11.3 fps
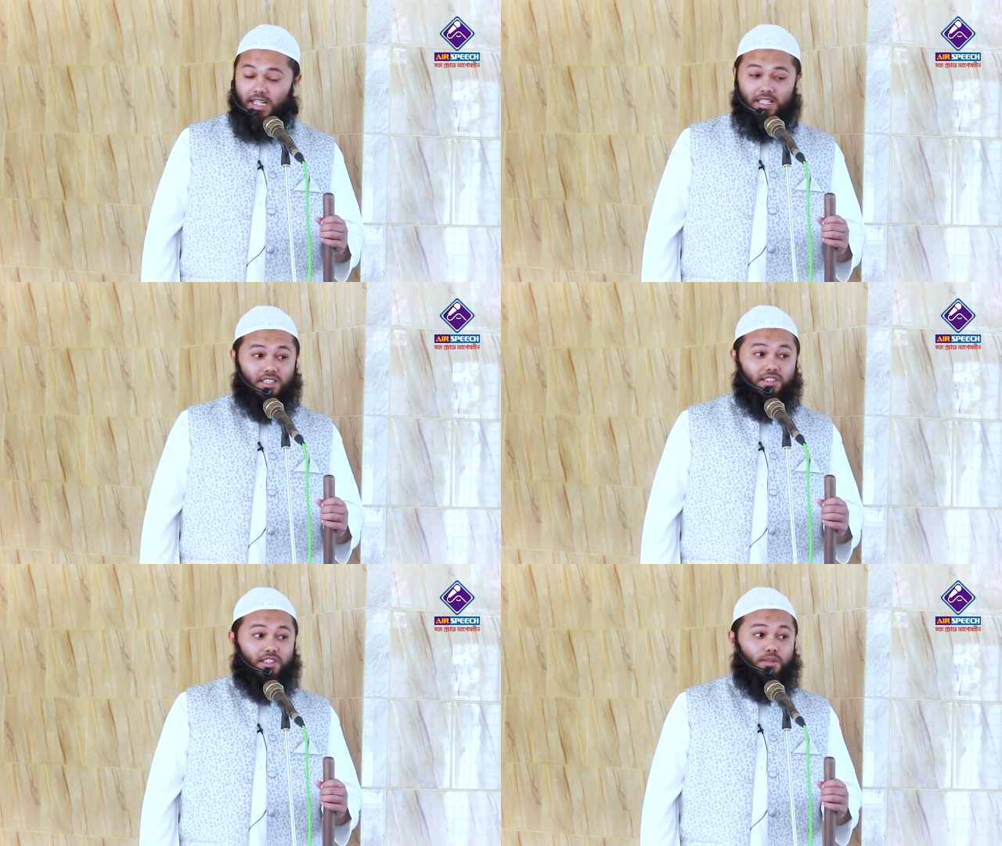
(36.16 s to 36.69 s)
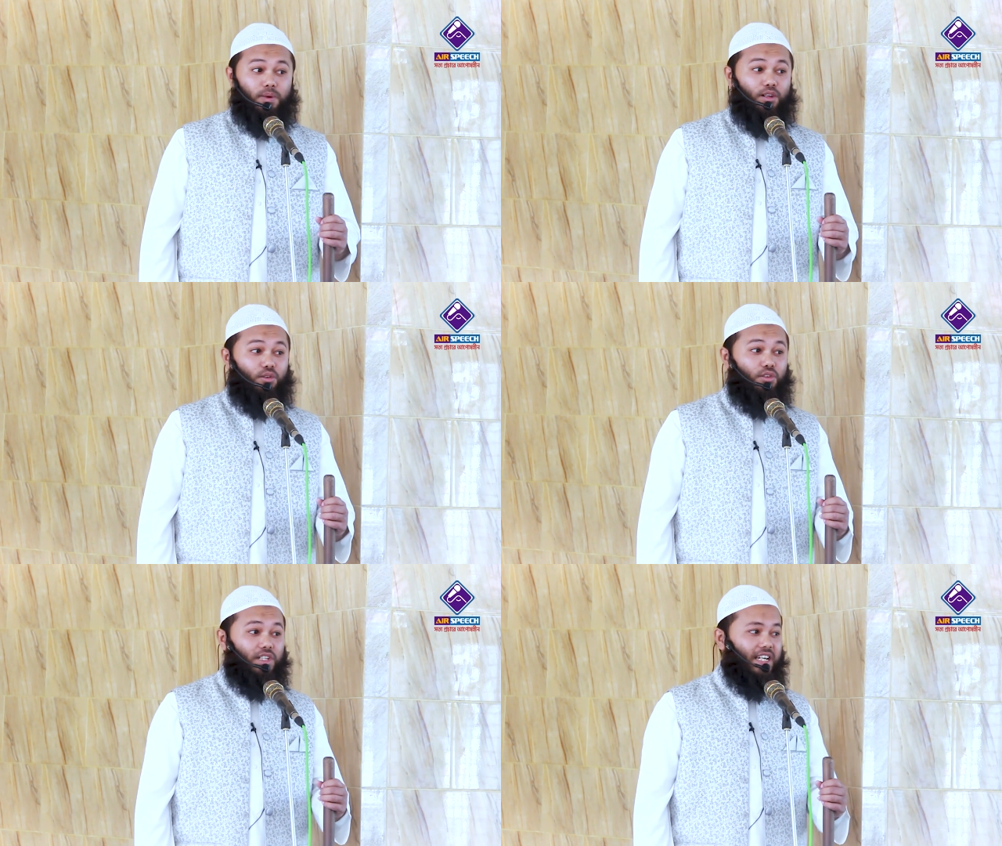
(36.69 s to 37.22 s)
একটা জিনিস
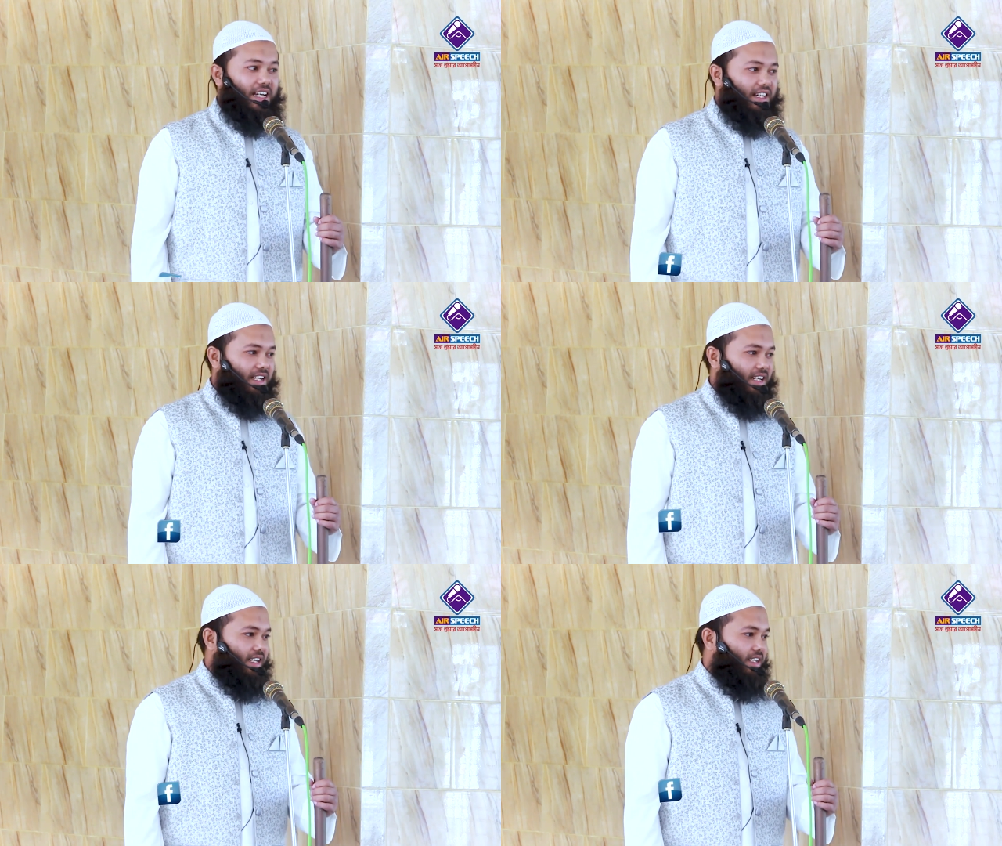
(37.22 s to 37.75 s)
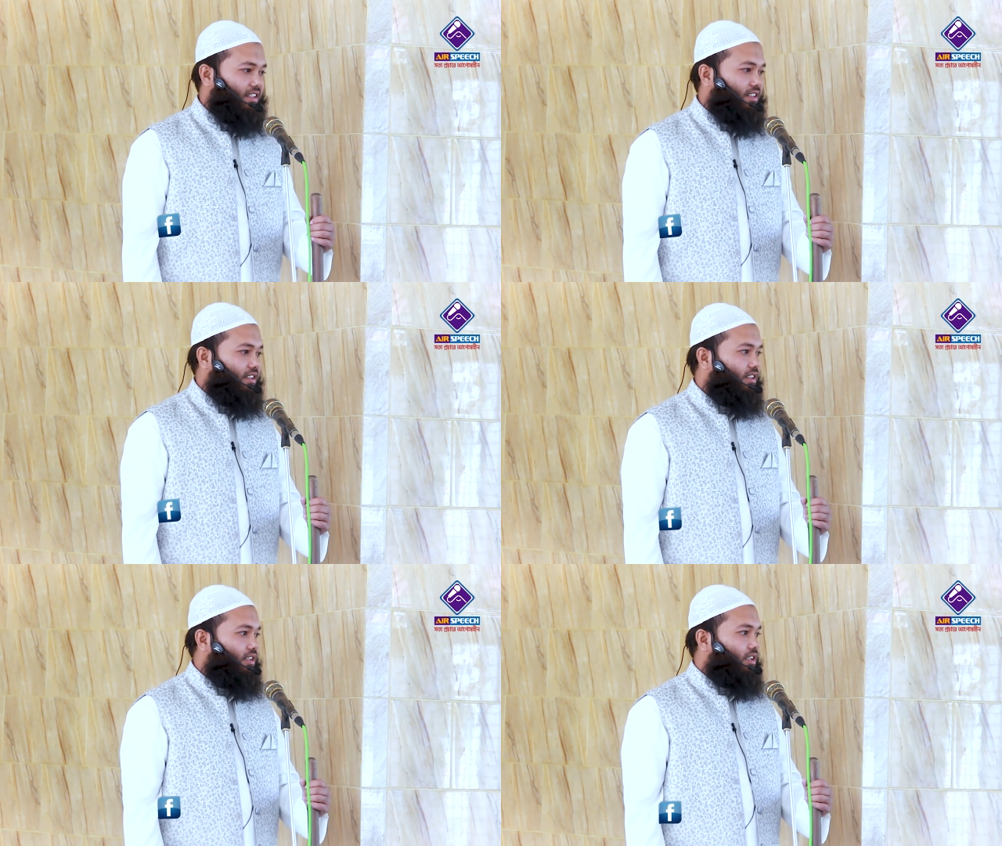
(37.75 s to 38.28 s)
ভালো করে খেয়াল রাখেন
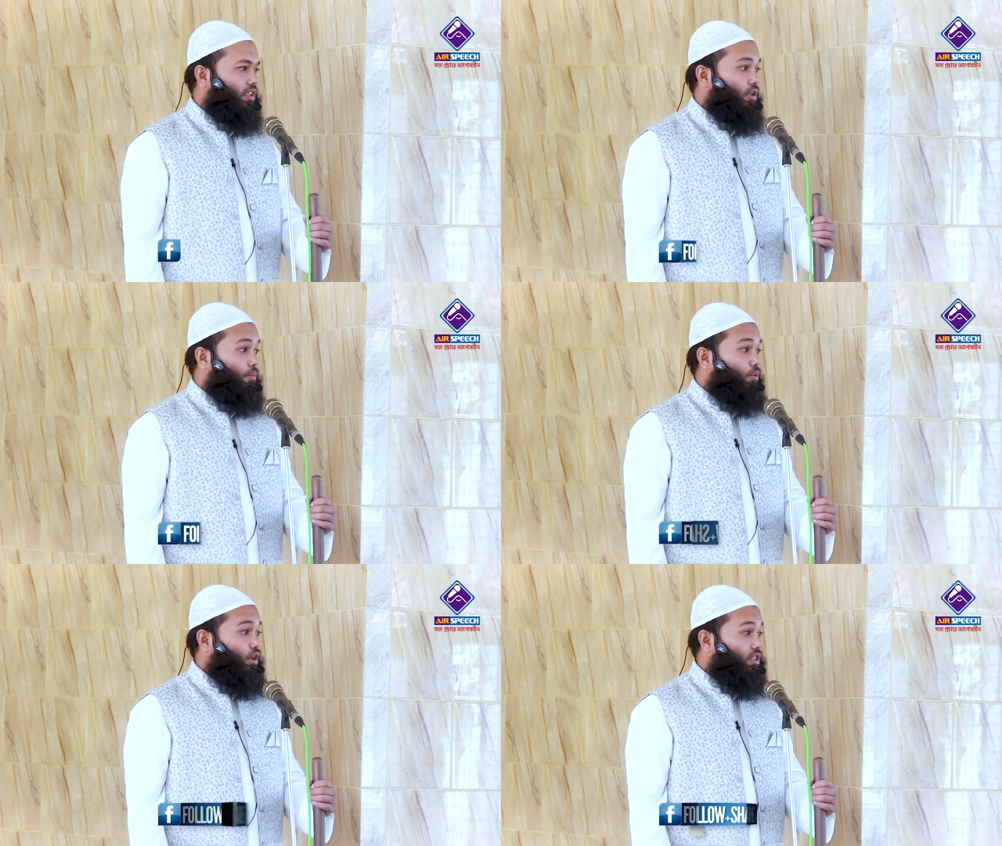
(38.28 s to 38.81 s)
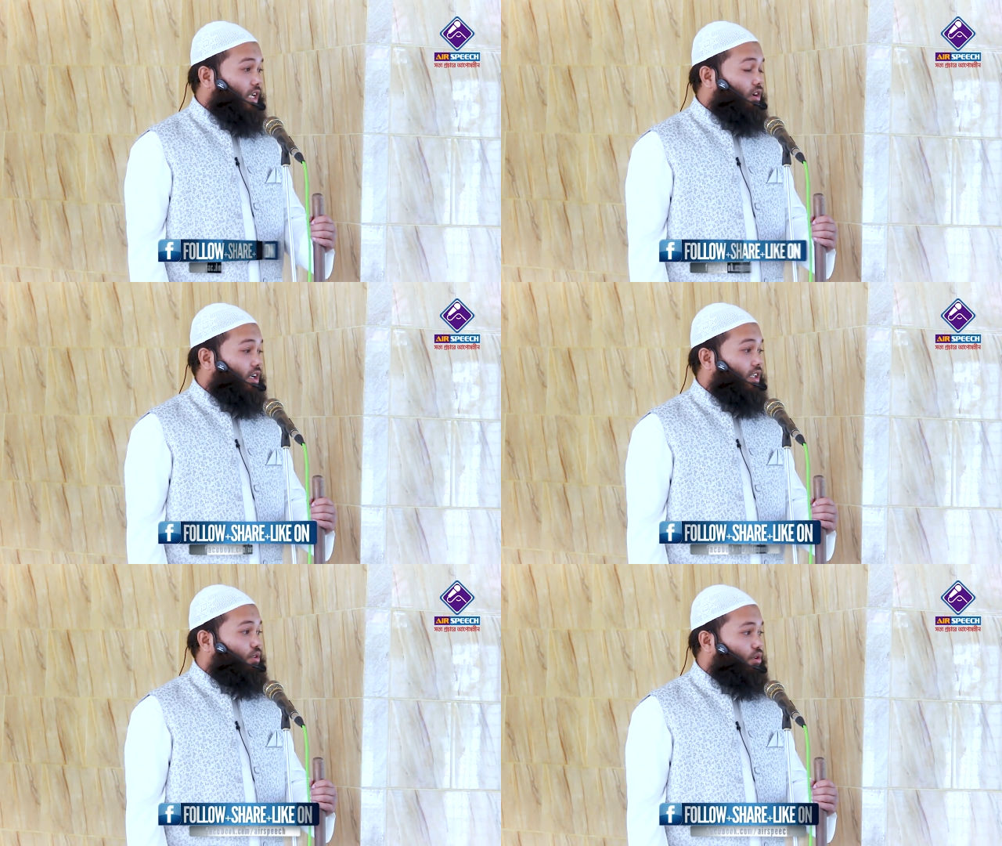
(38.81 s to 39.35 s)

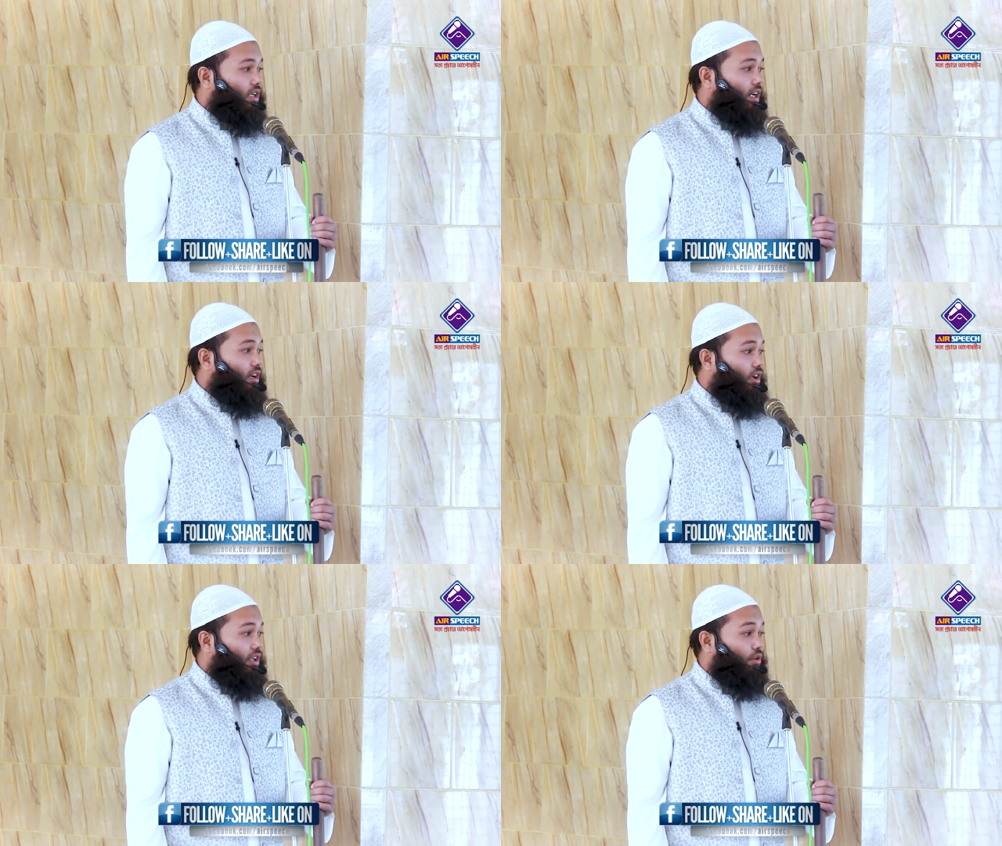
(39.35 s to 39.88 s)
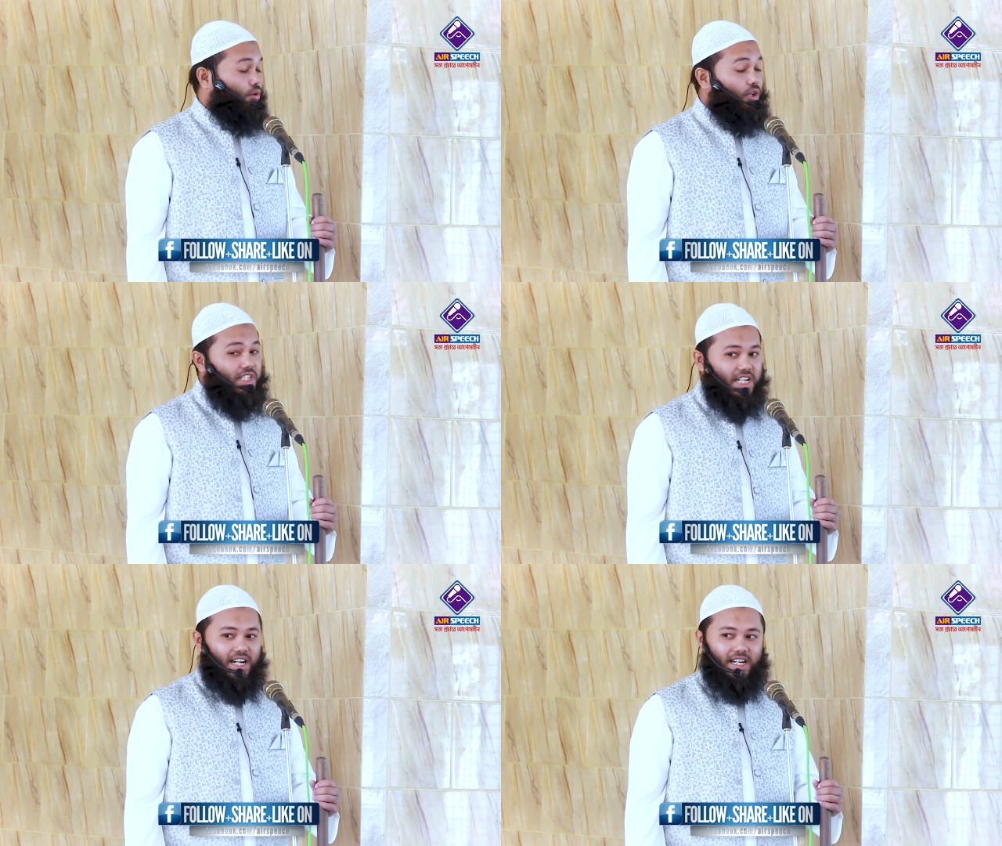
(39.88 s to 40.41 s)
প্রতারণা ধোকা হয়
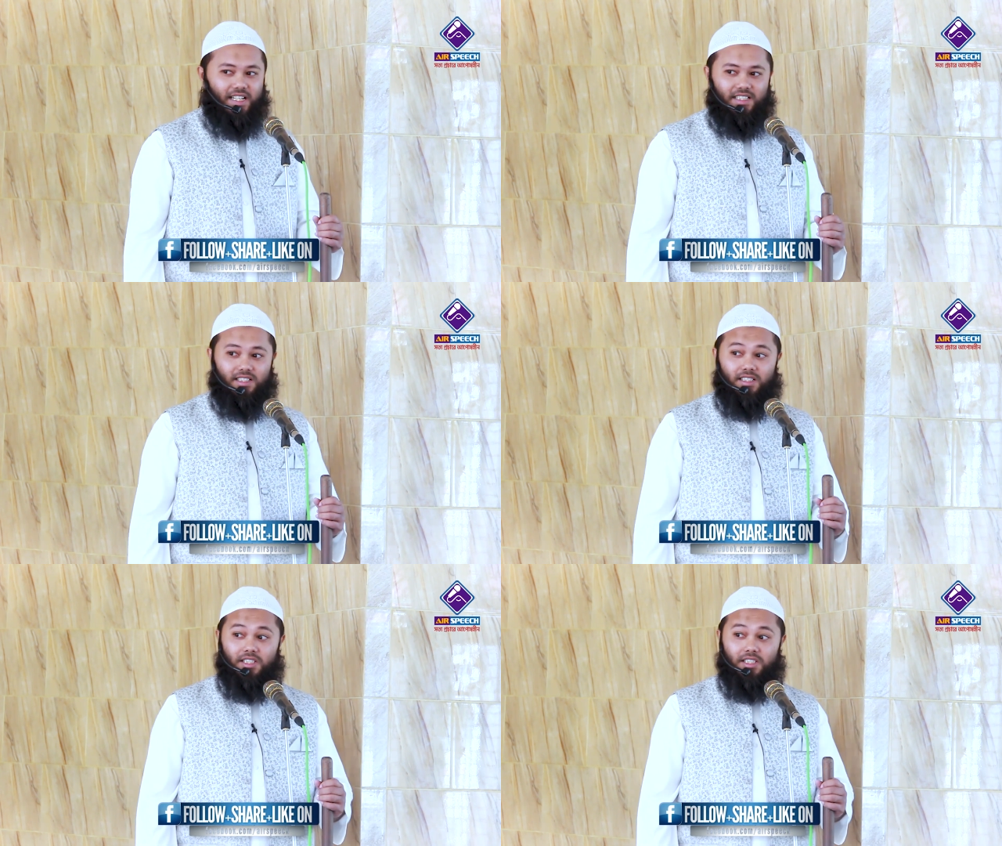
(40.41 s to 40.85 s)
ওই জায়গায়